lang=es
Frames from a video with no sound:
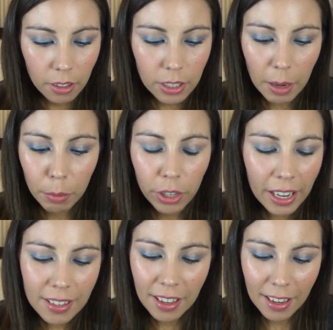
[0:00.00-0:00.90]
O sea,
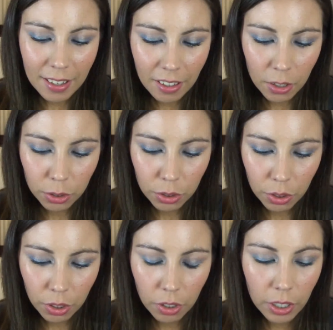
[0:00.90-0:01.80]
podría seguir y seguir con
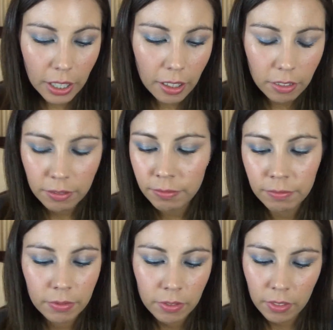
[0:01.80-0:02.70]
todos los que
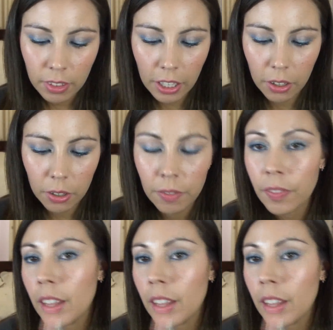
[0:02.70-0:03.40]
tengo.